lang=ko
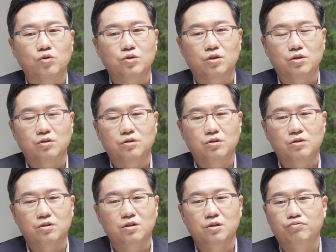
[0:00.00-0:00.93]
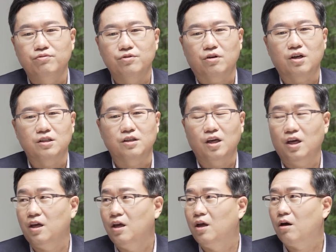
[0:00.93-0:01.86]
곡선을 분석하는
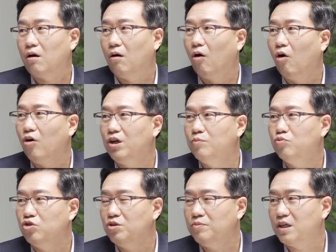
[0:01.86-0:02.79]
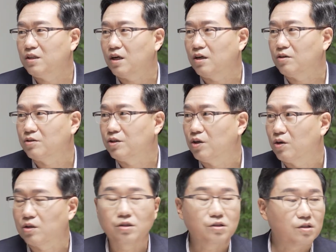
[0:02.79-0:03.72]
게 네. 거의 무의미할 때가
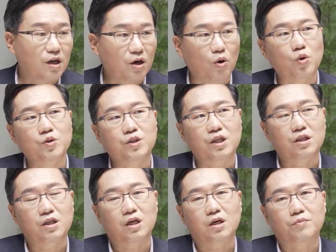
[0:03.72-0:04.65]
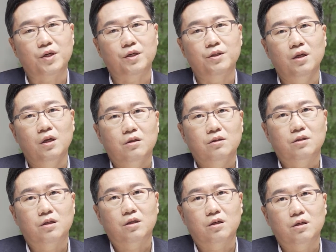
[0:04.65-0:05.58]
있거든요. 음. 그때가 언제냐 하면
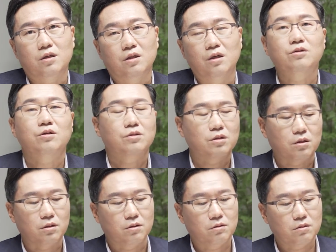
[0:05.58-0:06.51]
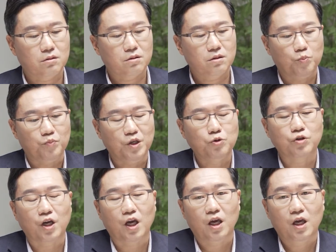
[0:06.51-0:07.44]
이제 예를 들어서
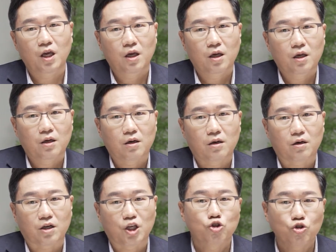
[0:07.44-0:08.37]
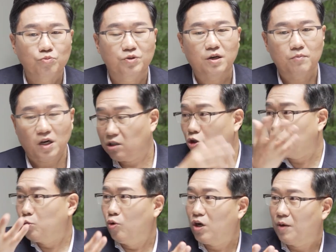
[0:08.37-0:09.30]
미국의 어, 기준금리가 막
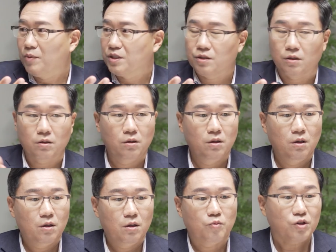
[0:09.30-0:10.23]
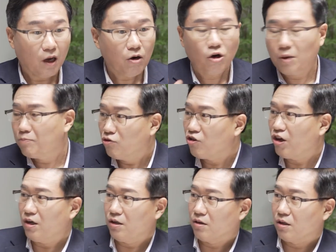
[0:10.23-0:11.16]
끝없이 올라가면서 뭐 달러가
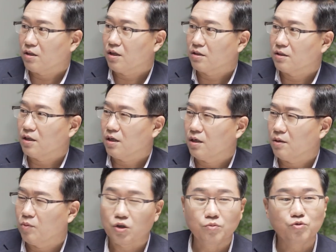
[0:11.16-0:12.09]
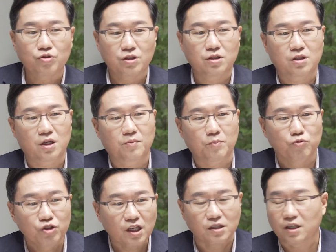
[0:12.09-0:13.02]
풍기가 일어난다든가 뭐 금융 시스템에
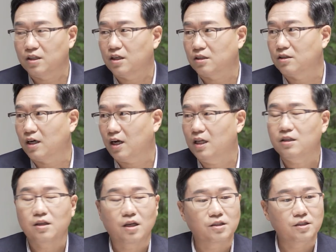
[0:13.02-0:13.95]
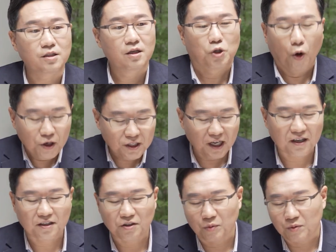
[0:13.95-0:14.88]
문제가 생긴다든가 할 때는 더
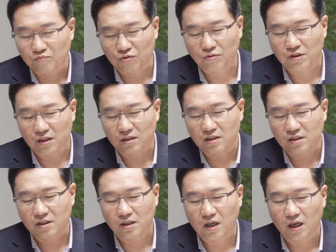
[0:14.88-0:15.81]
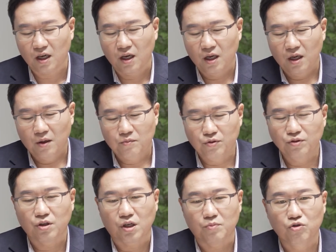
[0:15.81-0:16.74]
이상 그러면 부동산 시장의
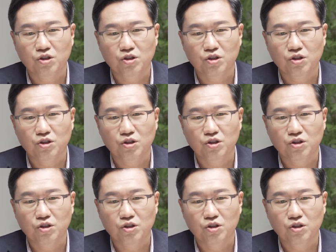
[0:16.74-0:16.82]
분석이